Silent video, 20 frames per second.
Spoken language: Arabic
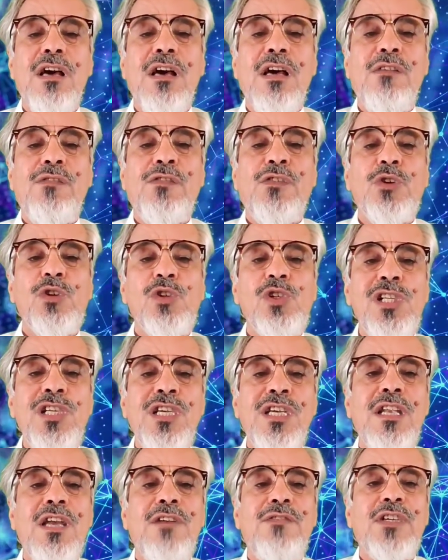الفرس
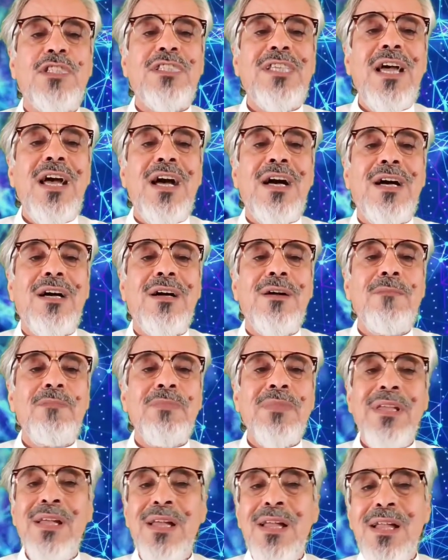حين فتحها
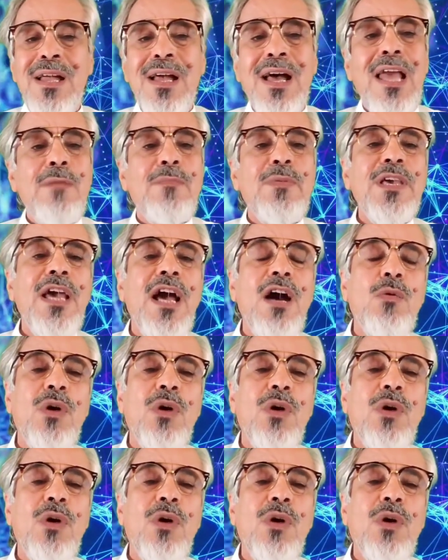البيئة